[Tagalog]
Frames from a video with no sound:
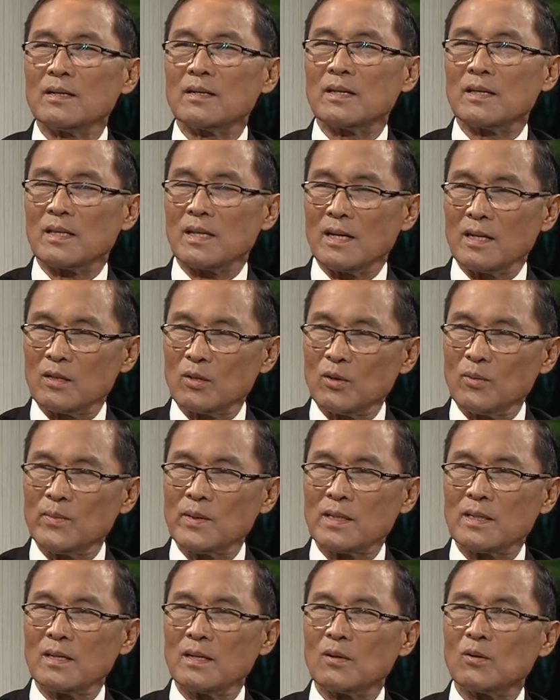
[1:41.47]
ket kahit
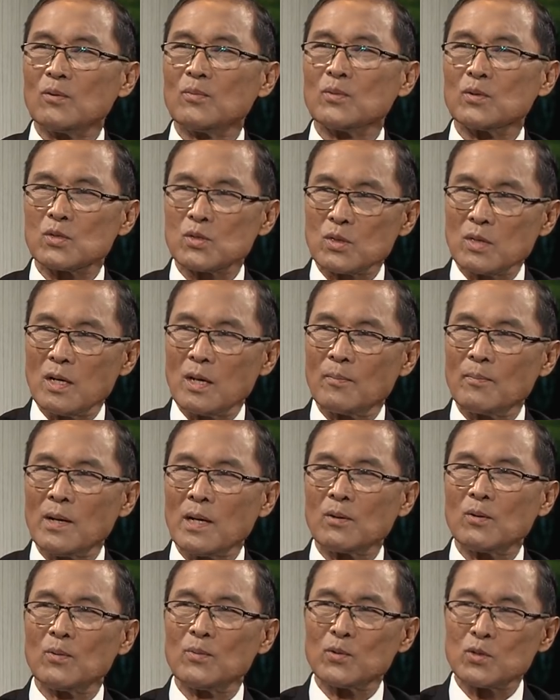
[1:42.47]
kumit nga kumusta, agmang
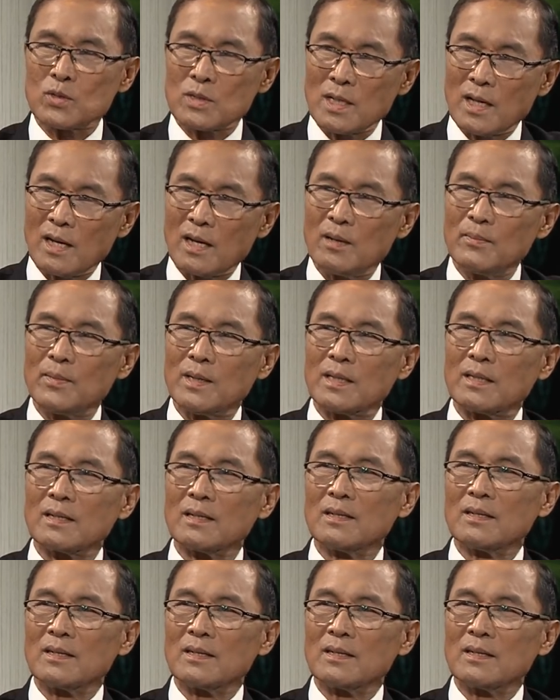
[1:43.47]
kumusta kamit,